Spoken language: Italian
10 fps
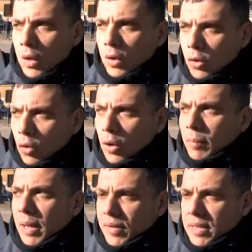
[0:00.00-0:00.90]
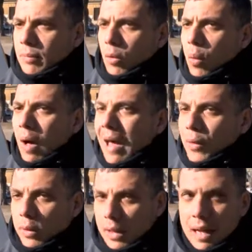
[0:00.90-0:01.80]
Noi manifesteremo qua ad
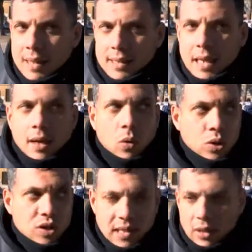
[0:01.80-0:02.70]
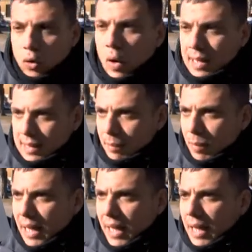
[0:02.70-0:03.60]
oltranza, qui ci saranno
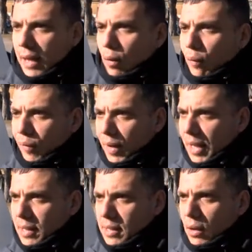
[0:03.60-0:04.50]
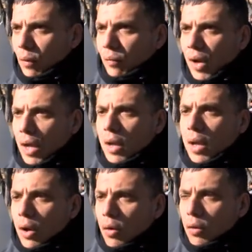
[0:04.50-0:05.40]
assemblee, conferenze, convegni,
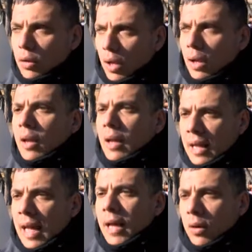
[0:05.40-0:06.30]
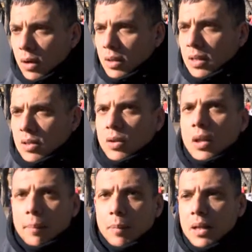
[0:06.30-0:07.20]
incontri e anche organizzazioni
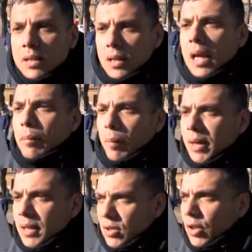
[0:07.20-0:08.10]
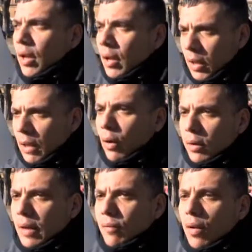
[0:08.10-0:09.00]
di blitz e mobilitazioni. Di
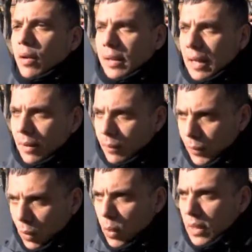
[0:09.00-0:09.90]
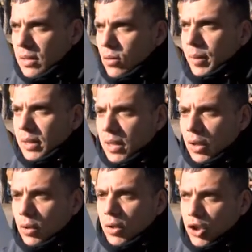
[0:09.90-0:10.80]
volta in volta questo
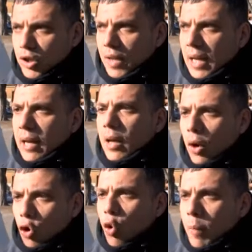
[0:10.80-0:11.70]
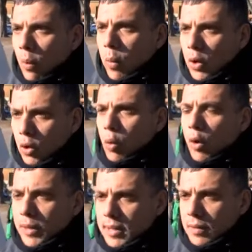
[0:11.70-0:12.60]
presidio deciderà come e quando
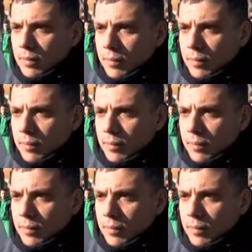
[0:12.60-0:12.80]
muoversi.